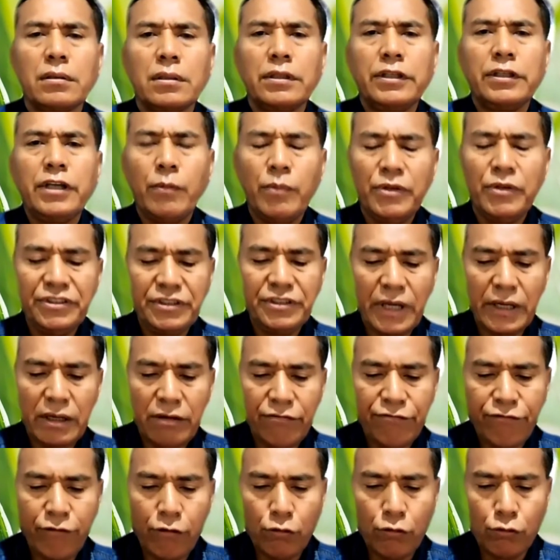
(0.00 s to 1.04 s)
Yang menjadi
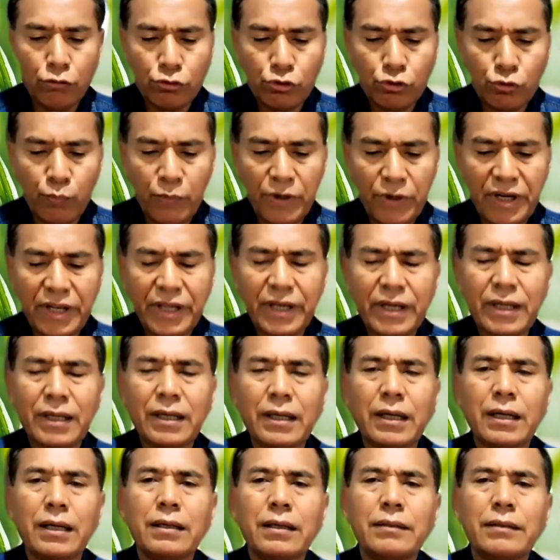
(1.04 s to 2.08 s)
fokus
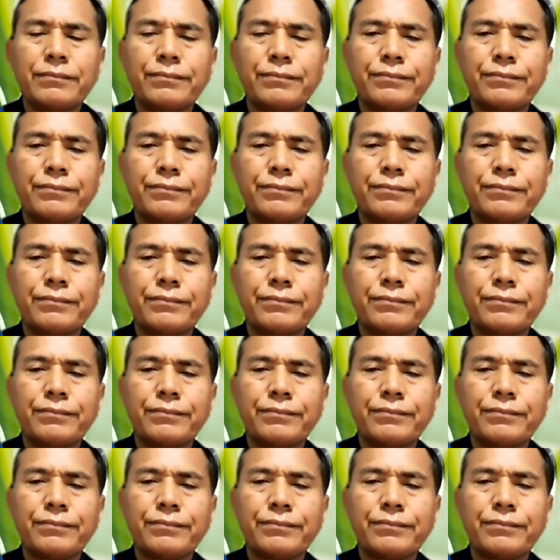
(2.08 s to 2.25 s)
mereka